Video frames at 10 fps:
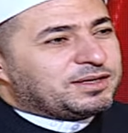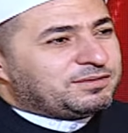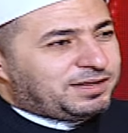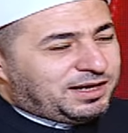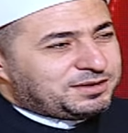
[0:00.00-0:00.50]
ورد
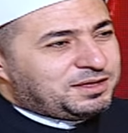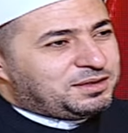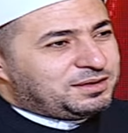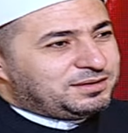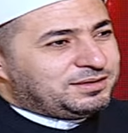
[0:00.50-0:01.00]
في
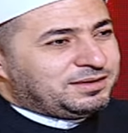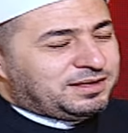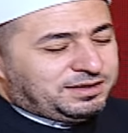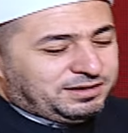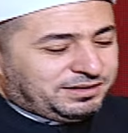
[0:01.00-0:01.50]
الحديث أن,
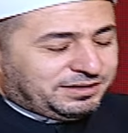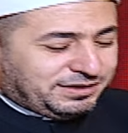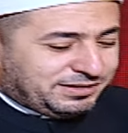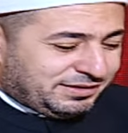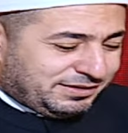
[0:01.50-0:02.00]

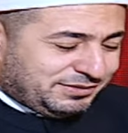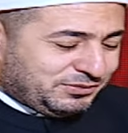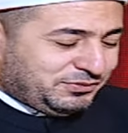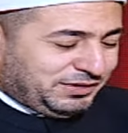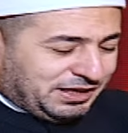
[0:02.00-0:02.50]
أن
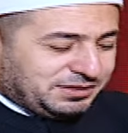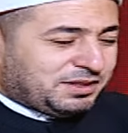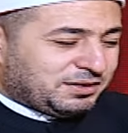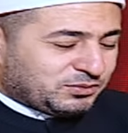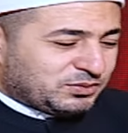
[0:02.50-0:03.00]
في
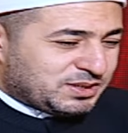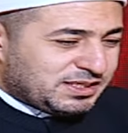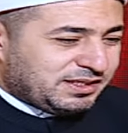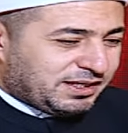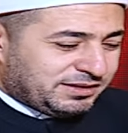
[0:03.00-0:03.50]
الحديث
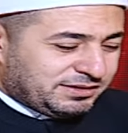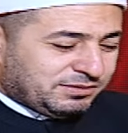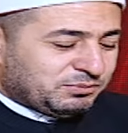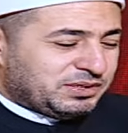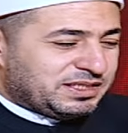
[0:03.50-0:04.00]
القدسي عن
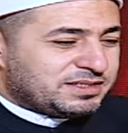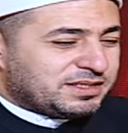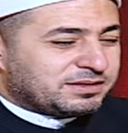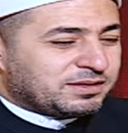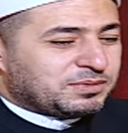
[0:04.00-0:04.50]
رب
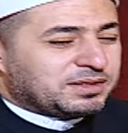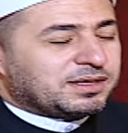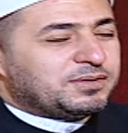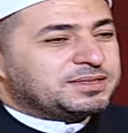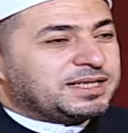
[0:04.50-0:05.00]
العزة
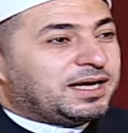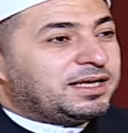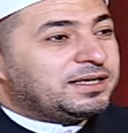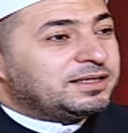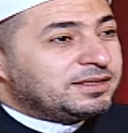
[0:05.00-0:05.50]
تبارك
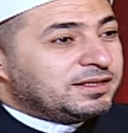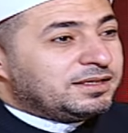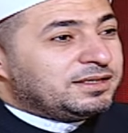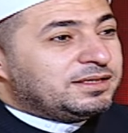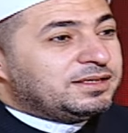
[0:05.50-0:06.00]
وتعالى
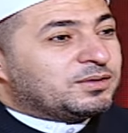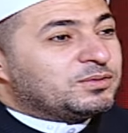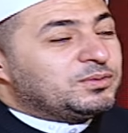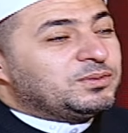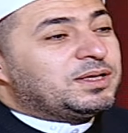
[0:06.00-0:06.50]

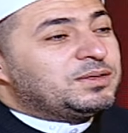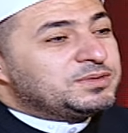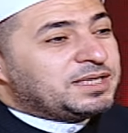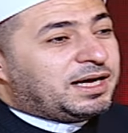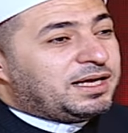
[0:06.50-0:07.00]
يقول الله
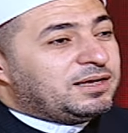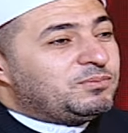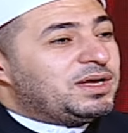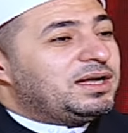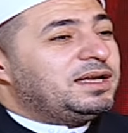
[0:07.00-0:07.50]
تعالى
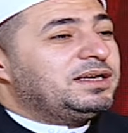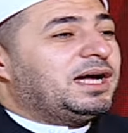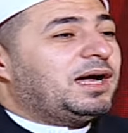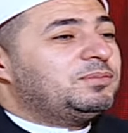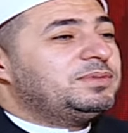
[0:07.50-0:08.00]
ما
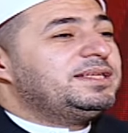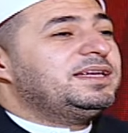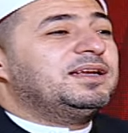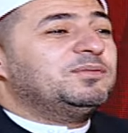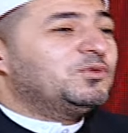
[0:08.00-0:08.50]

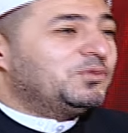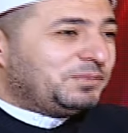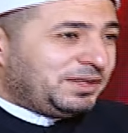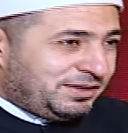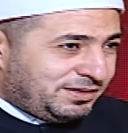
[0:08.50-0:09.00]
لعبدي
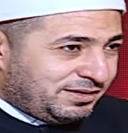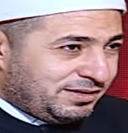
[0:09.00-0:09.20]
المؤمن